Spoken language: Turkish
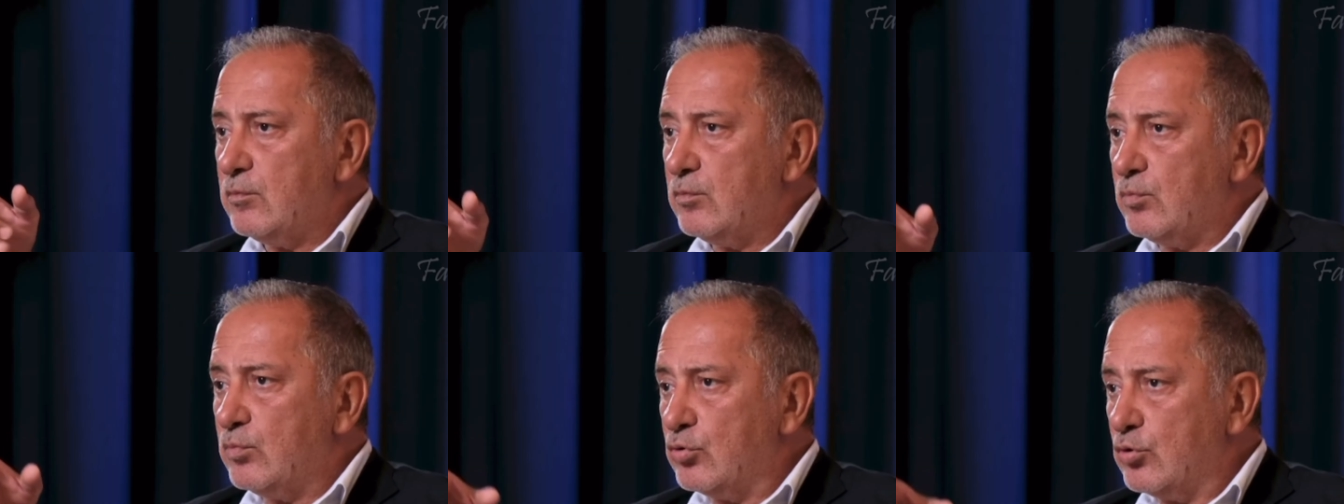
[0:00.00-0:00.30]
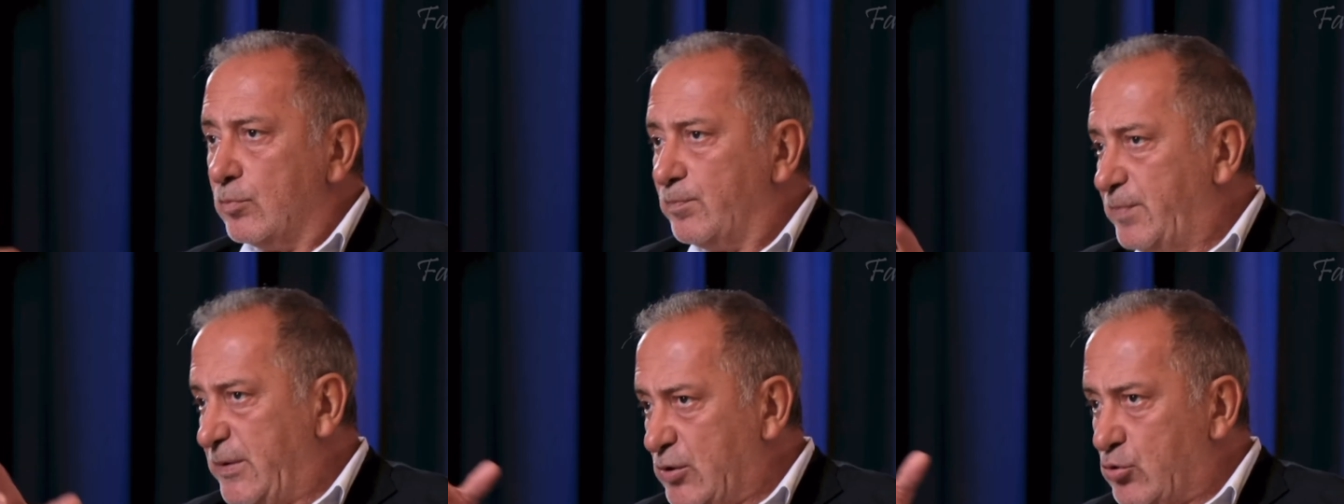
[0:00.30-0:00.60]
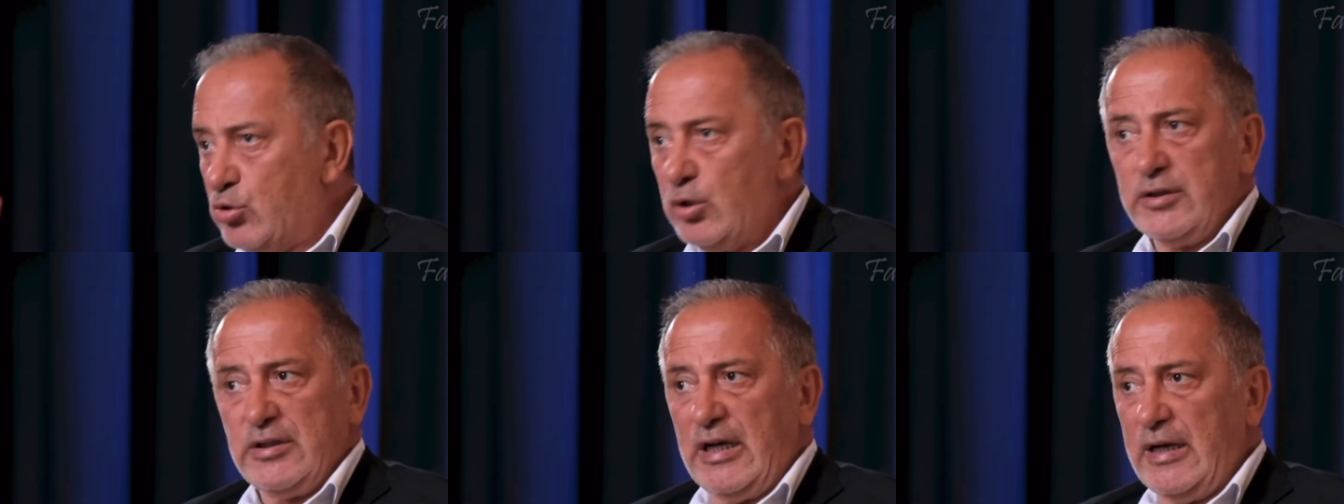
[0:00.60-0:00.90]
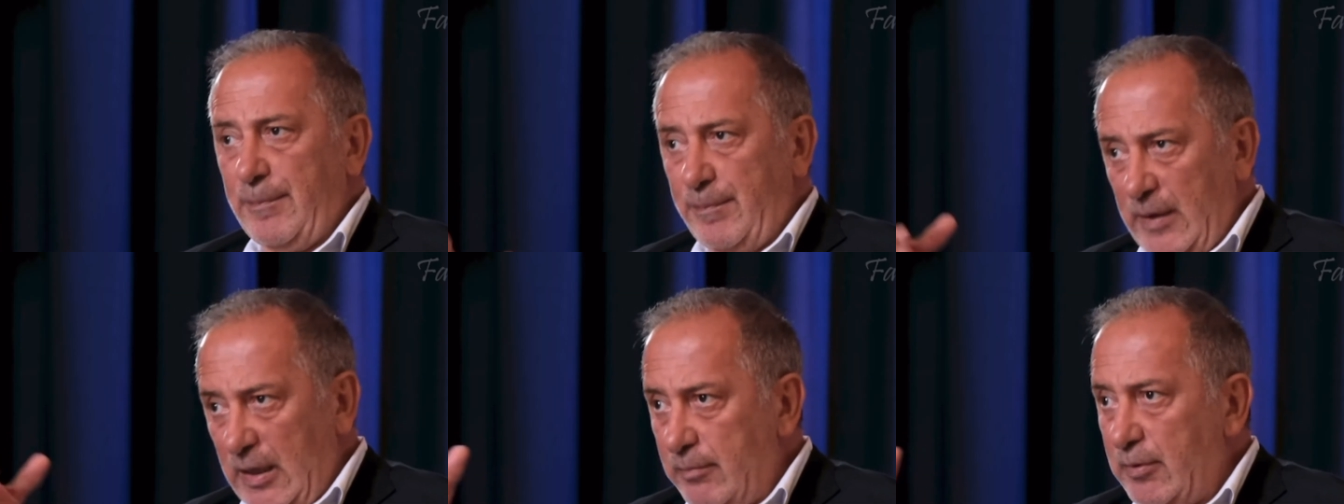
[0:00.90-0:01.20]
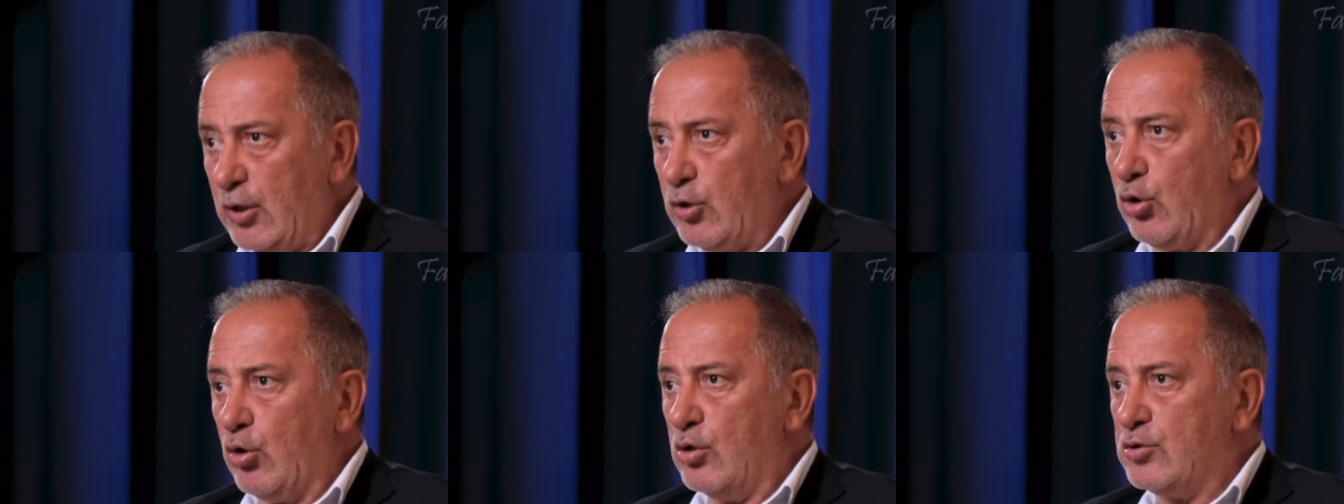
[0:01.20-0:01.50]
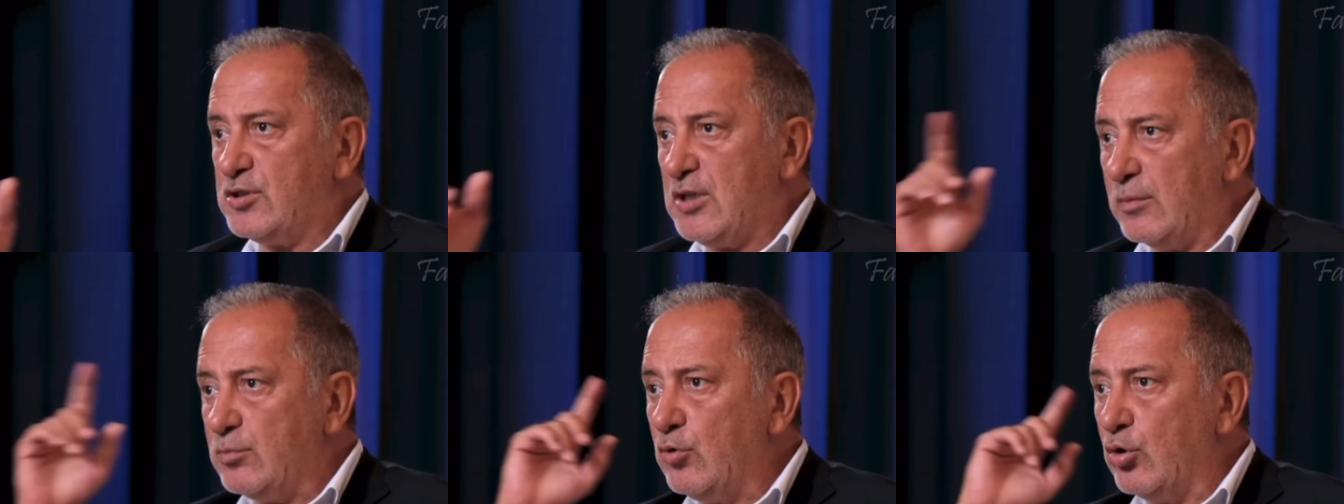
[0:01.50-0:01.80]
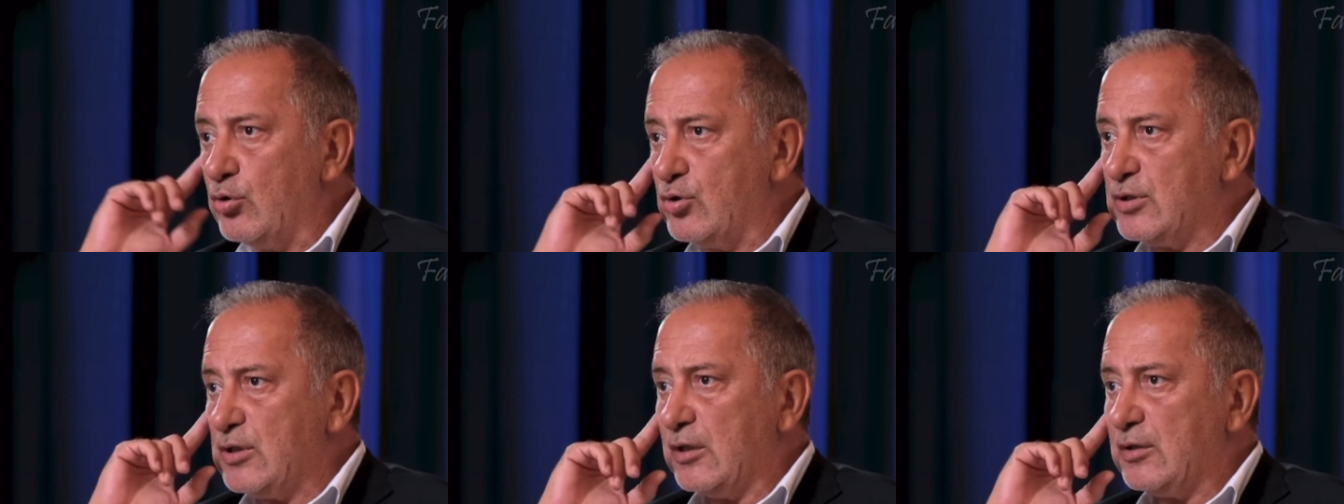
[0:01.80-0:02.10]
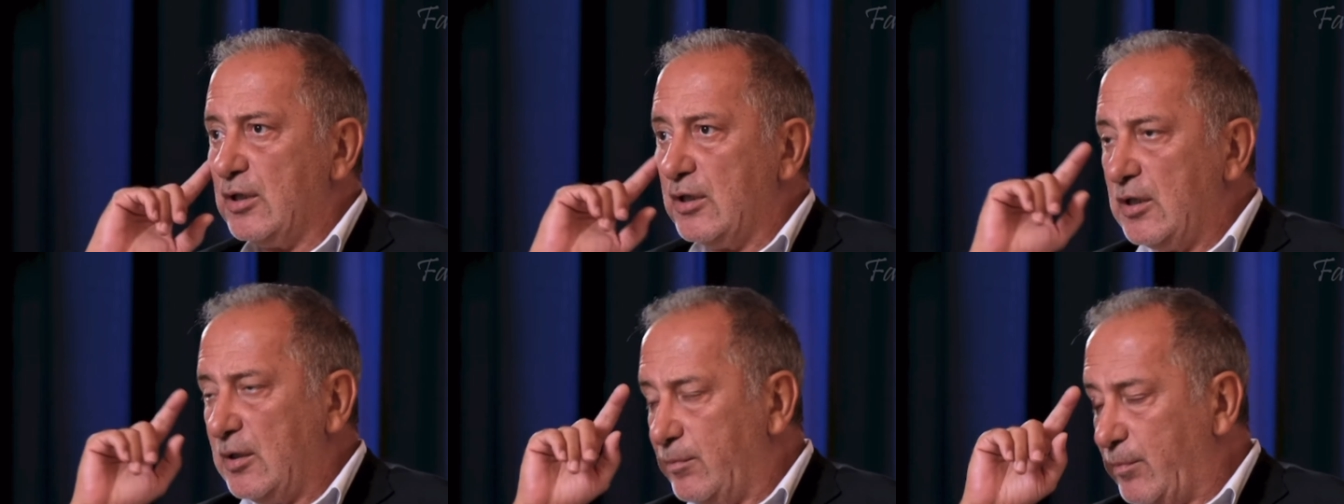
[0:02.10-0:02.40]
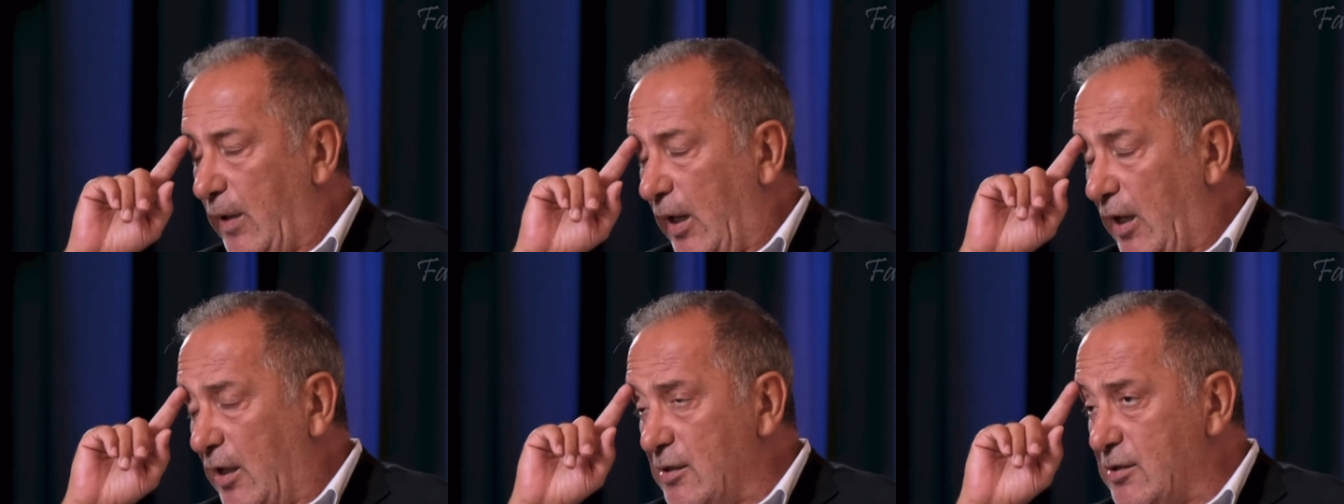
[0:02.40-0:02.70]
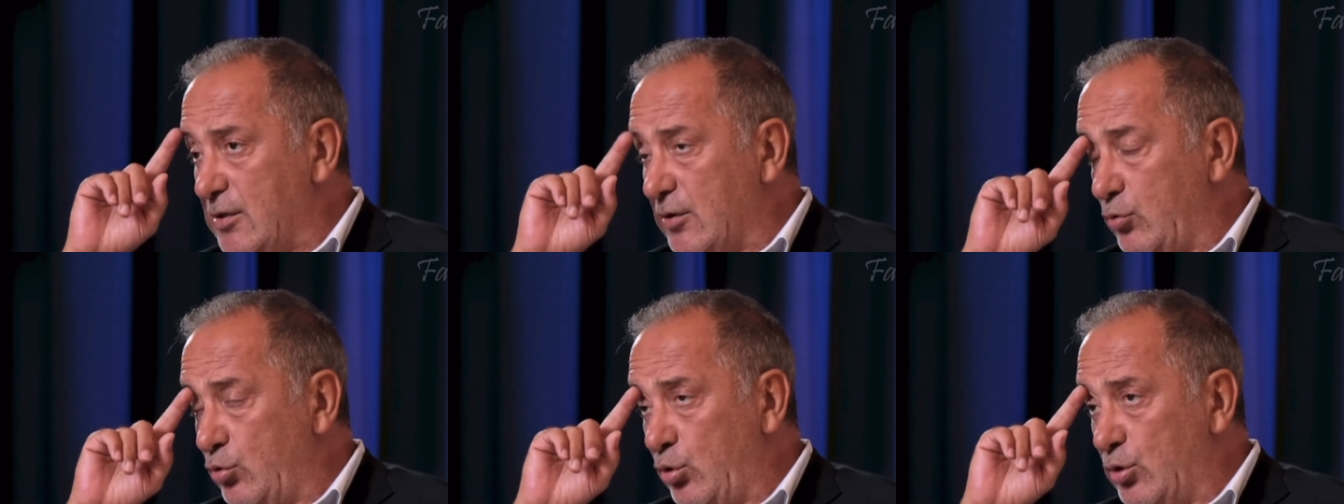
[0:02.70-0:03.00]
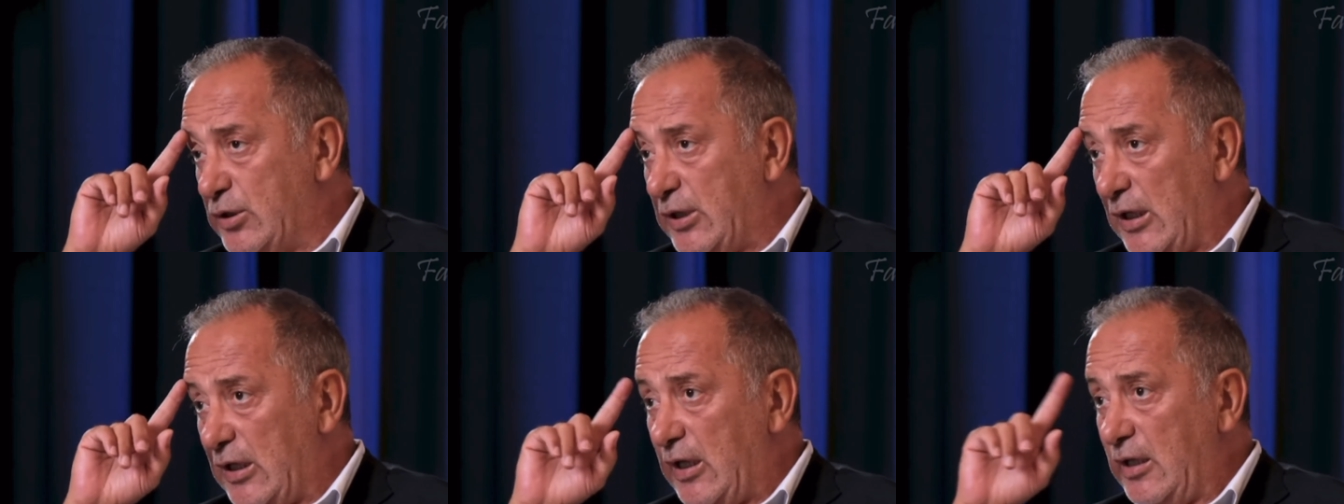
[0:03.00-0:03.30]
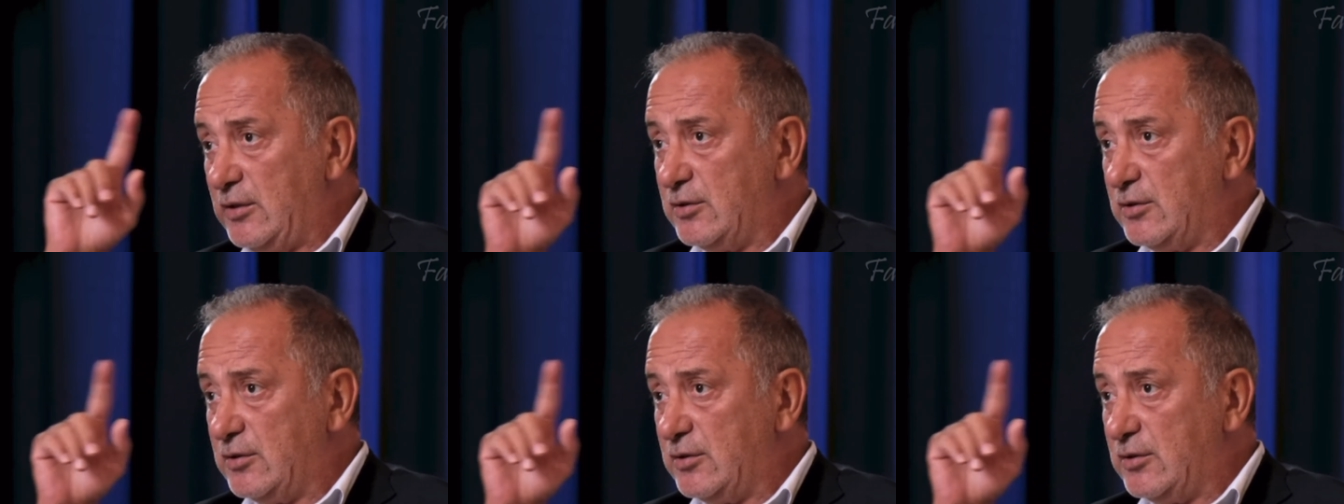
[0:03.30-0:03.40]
Gidilen bu yol yanlıştı. Sonunda